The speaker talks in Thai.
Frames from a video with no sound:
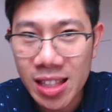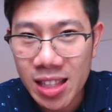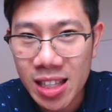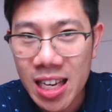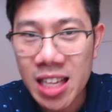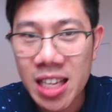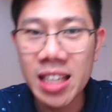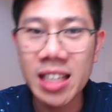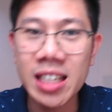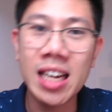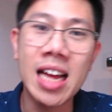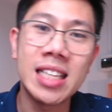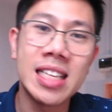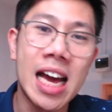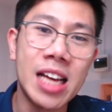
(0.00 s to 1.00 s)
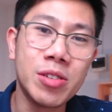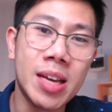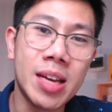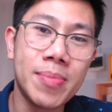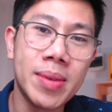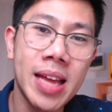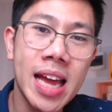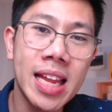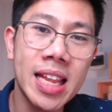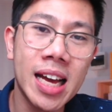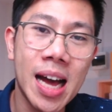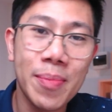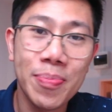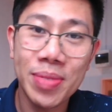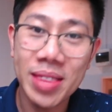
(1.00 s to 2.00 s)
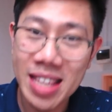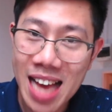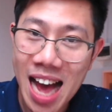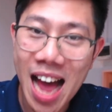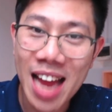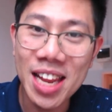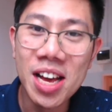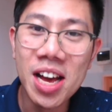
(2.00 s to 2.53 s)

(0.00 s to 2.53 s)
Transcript: ที่ดินขนาดใหญ่สุดในประเทศนะครับย่าน